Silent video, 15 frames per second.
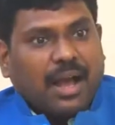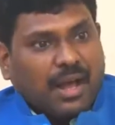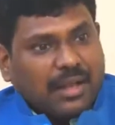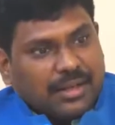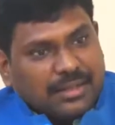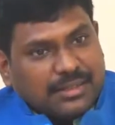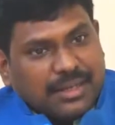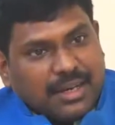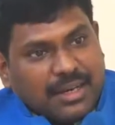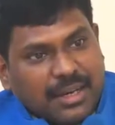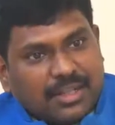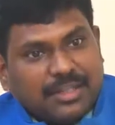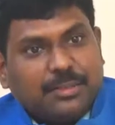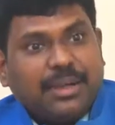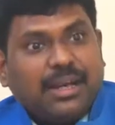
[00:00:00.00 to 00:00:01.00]
ஆனால் இது
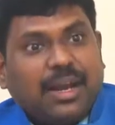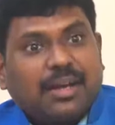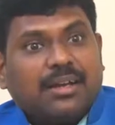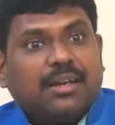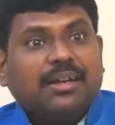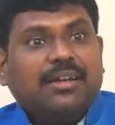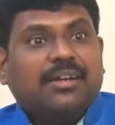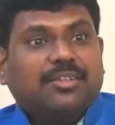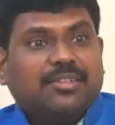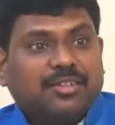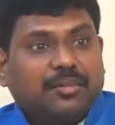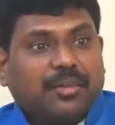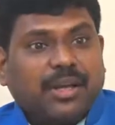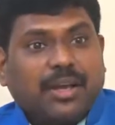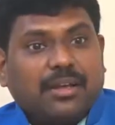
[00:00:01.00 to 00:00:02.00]
எல்லாத்தையுமே நான் கிரெடிட்
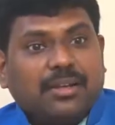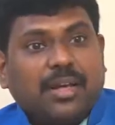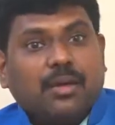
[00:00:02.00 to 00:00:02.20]
எடுத்துக்க முடியாது